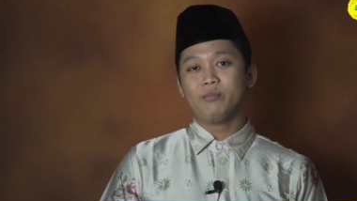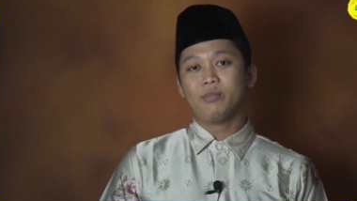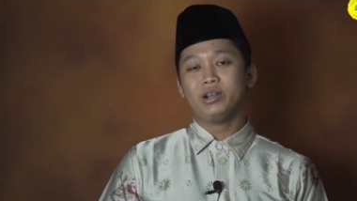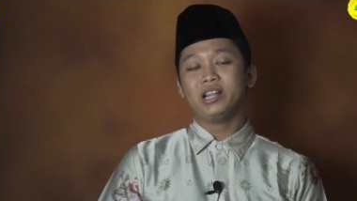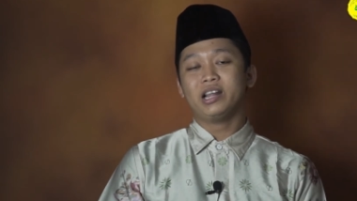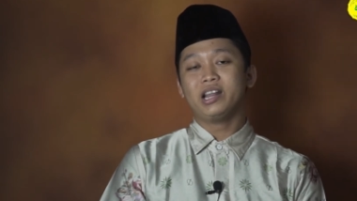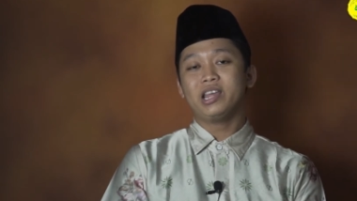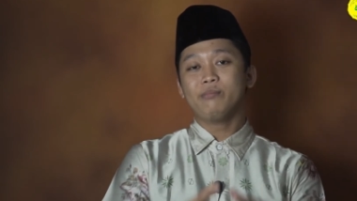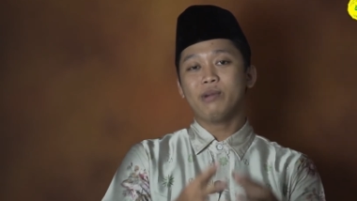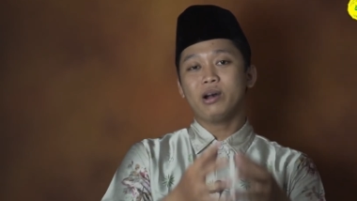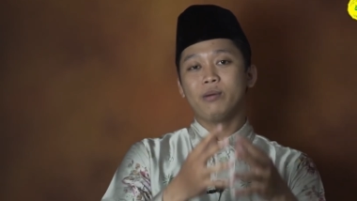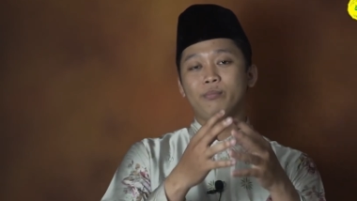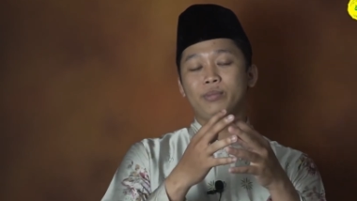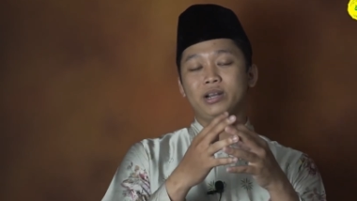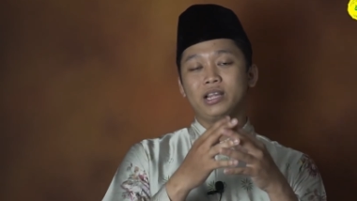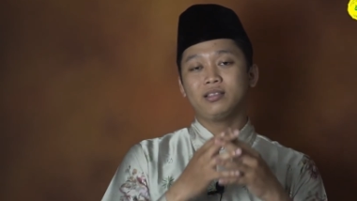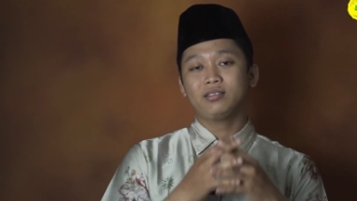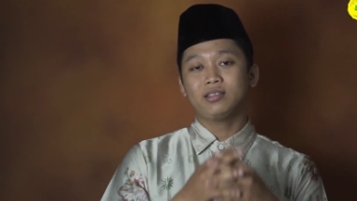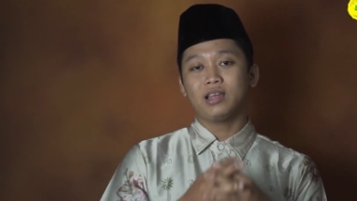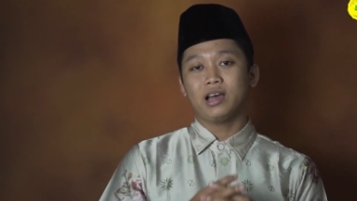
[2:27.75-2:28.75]
menerima
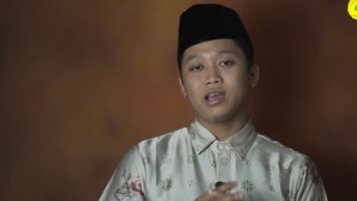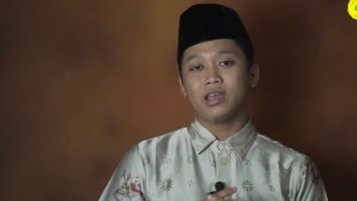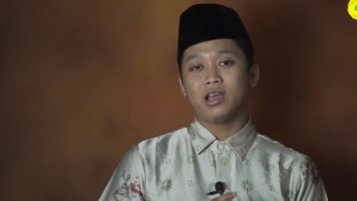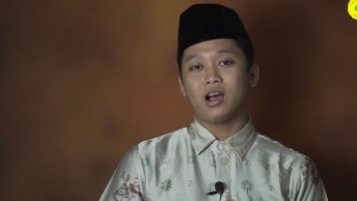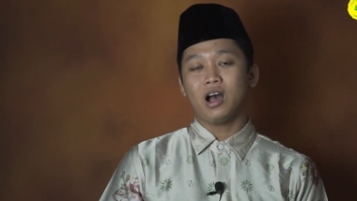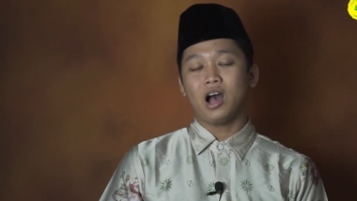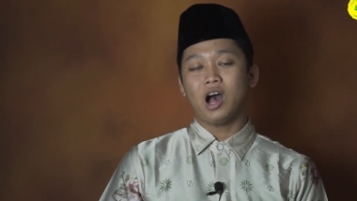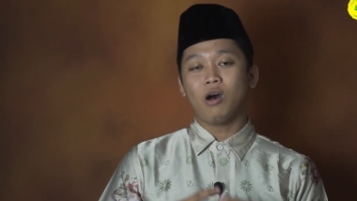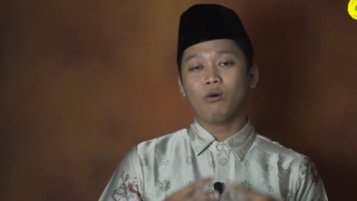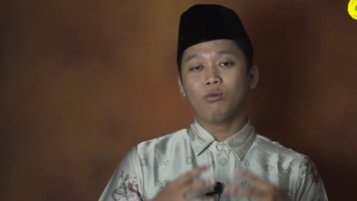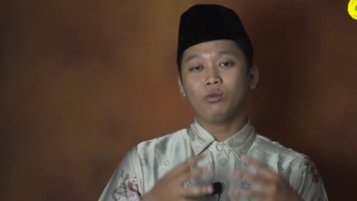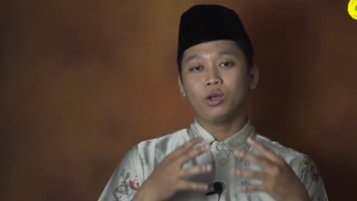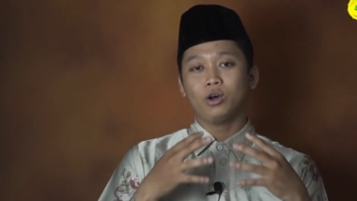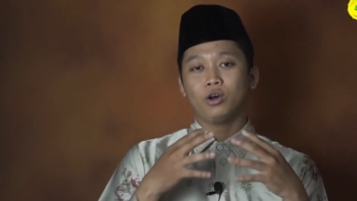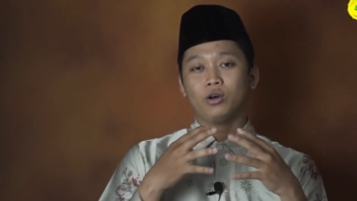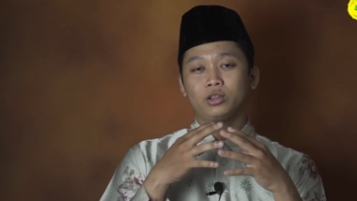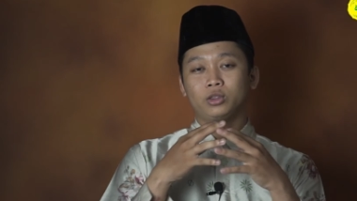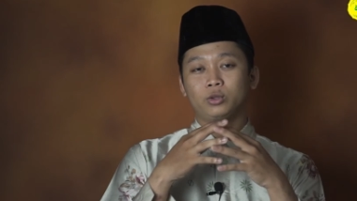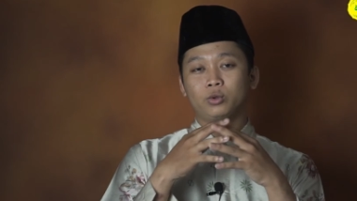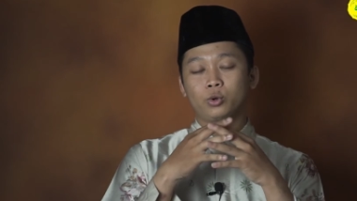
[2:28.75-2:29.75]
berita yang
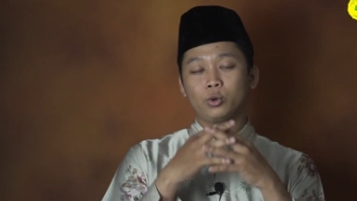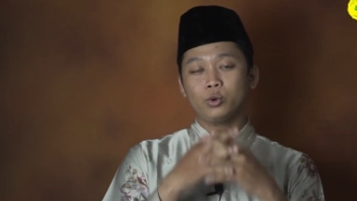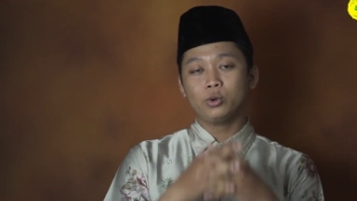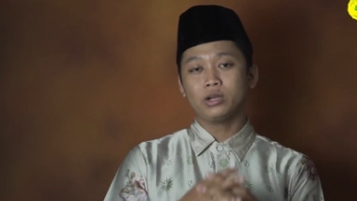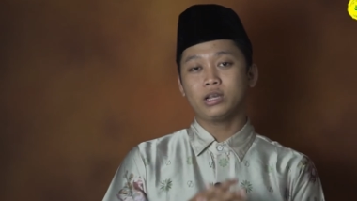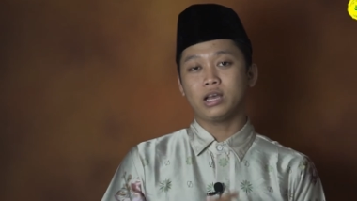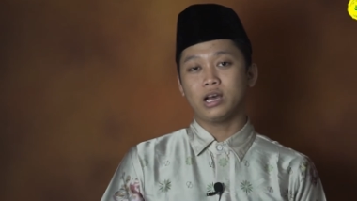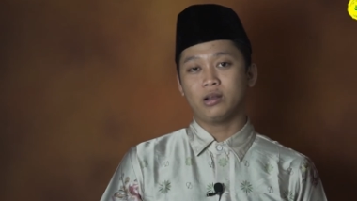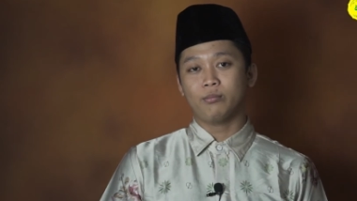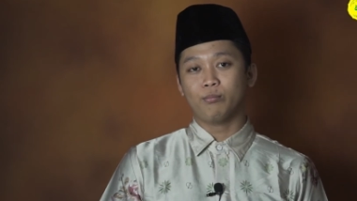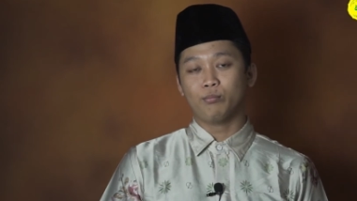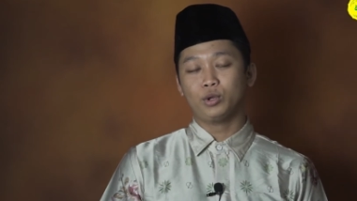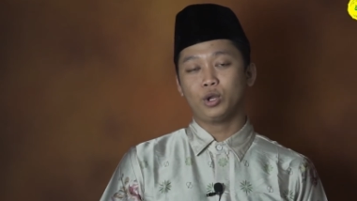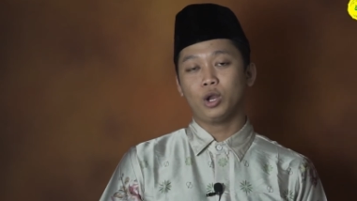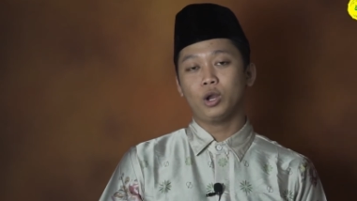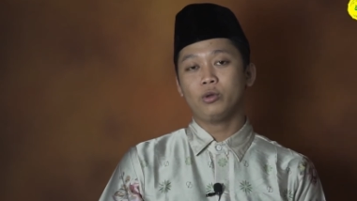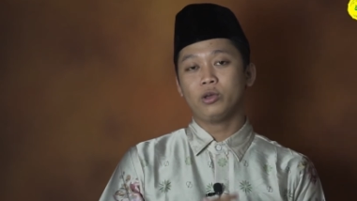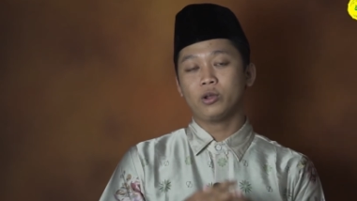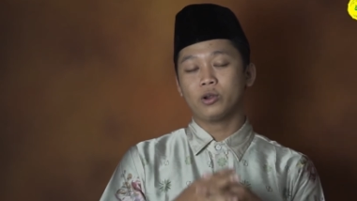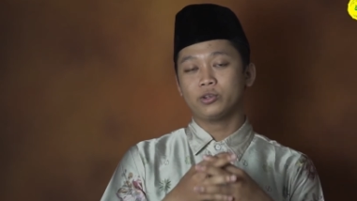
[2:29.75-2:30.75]
Allah turunkan
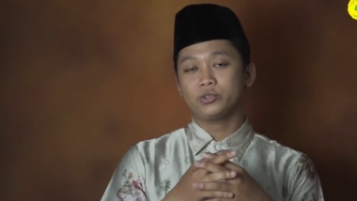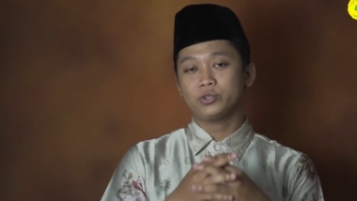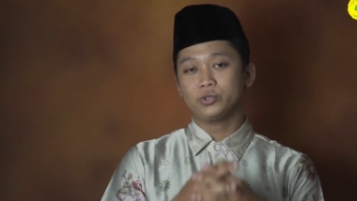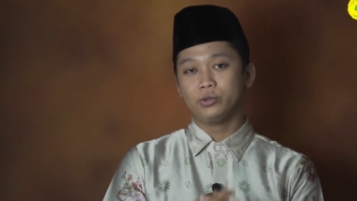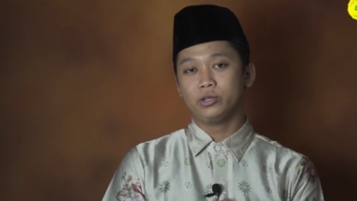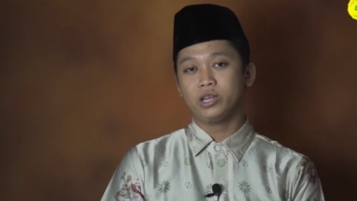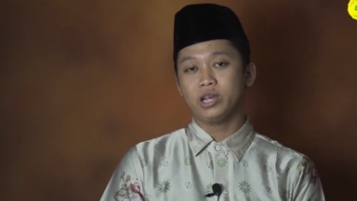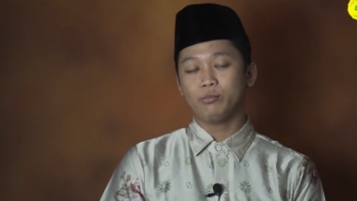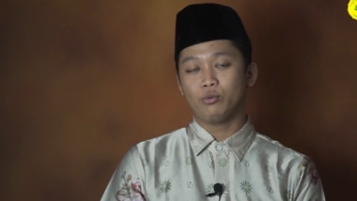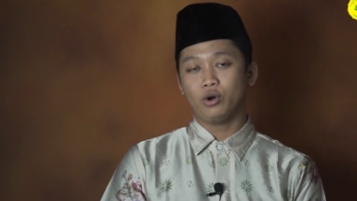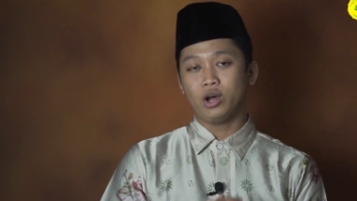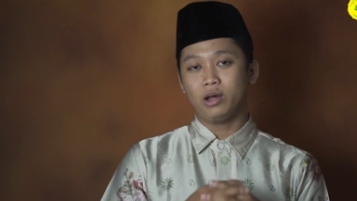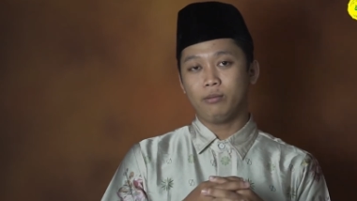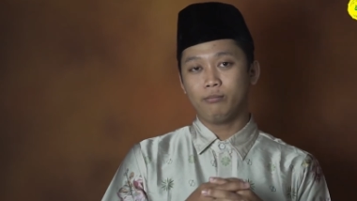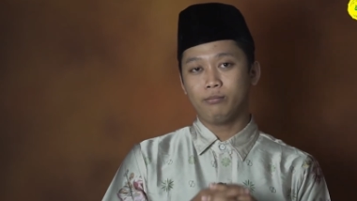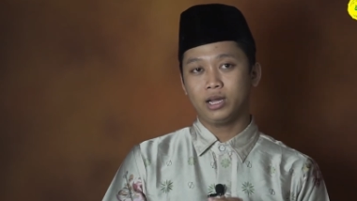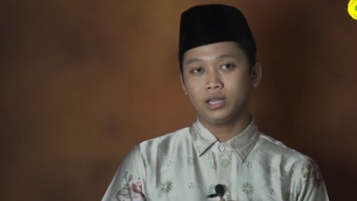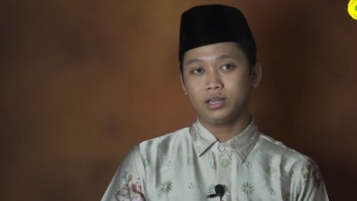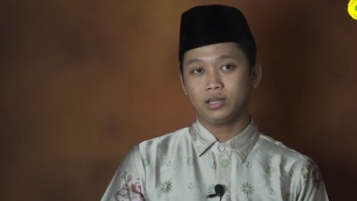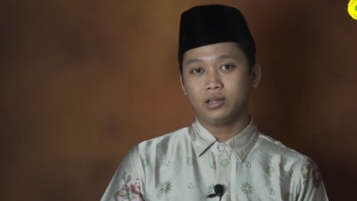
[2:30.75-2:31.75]
melalui Rasulnya
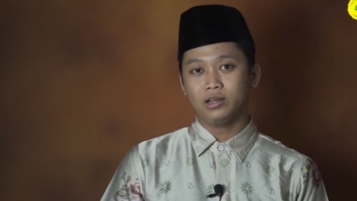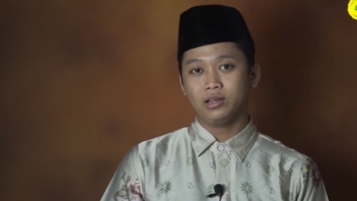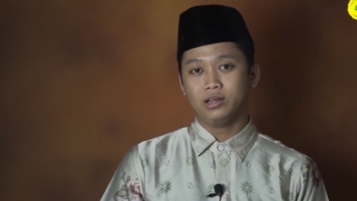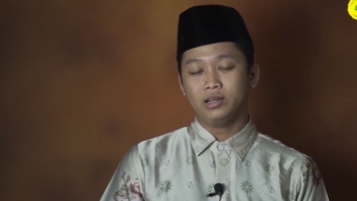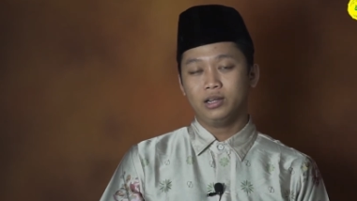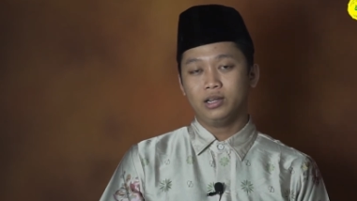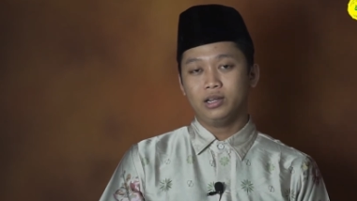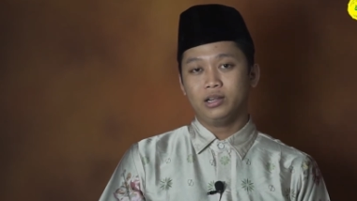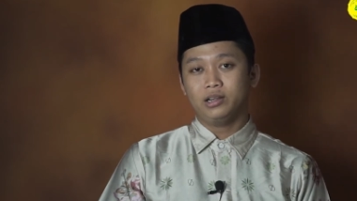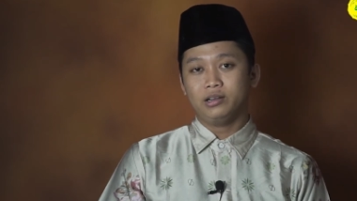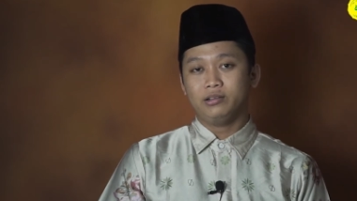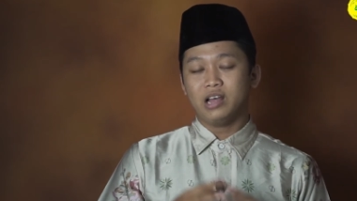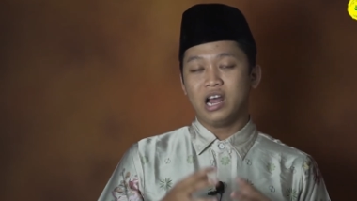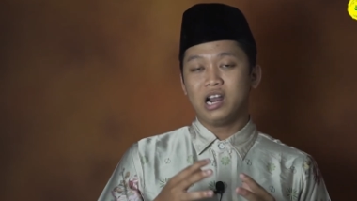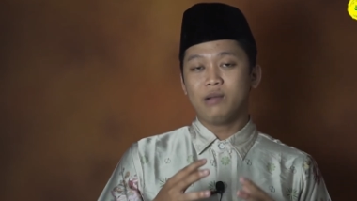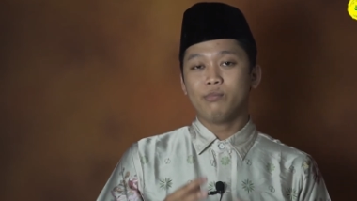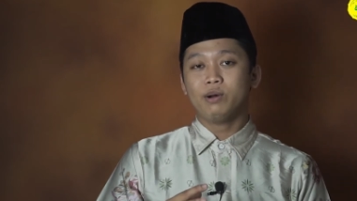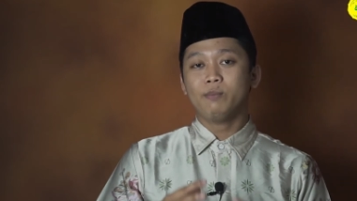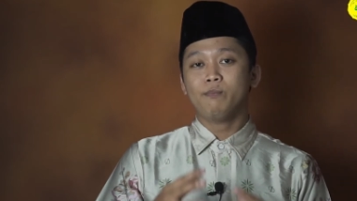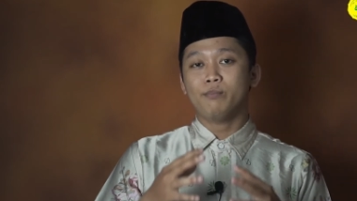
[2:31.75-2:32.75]
Muhammad
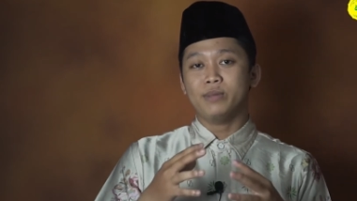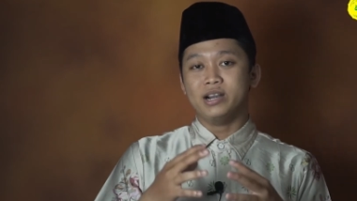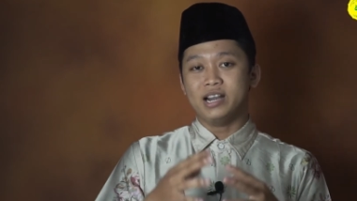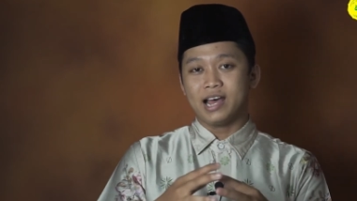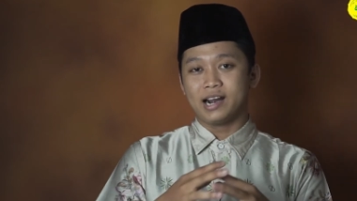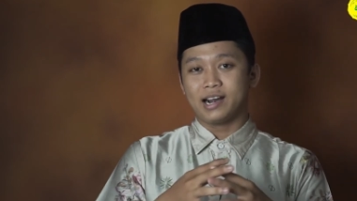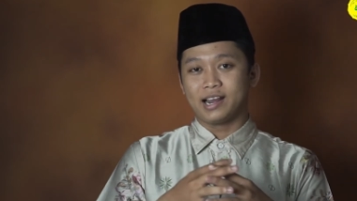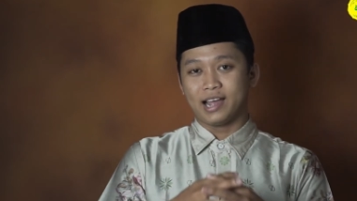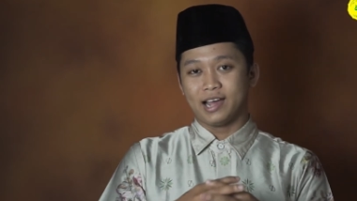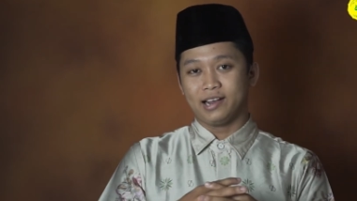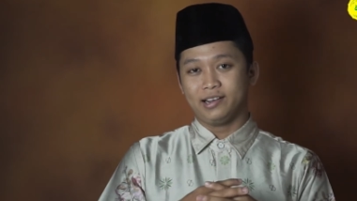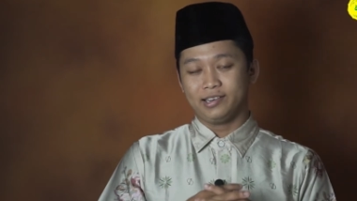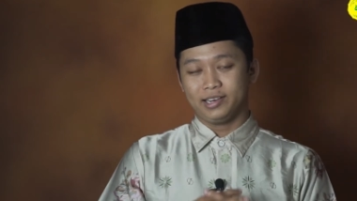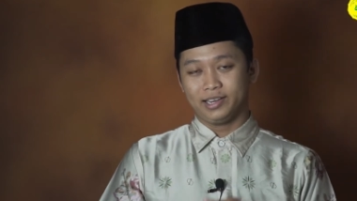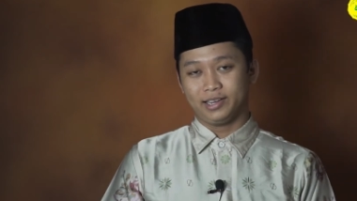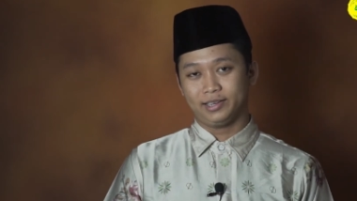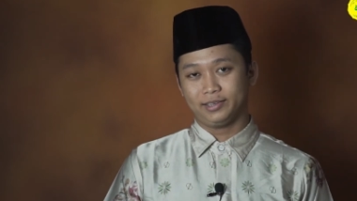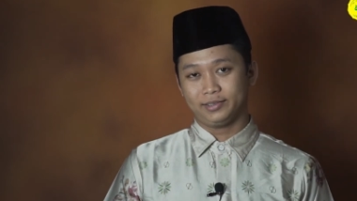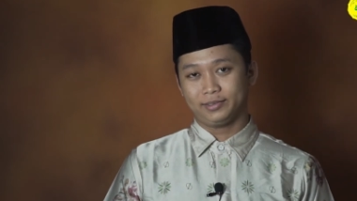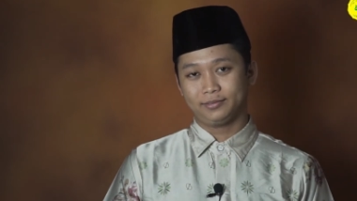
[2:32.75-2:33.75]
dan
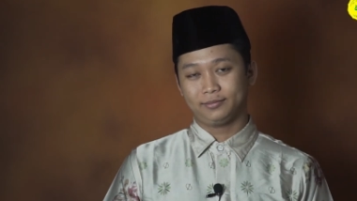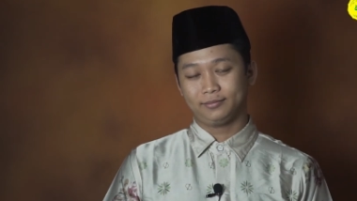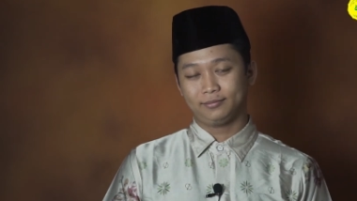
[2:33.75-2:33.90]
membenarkannya.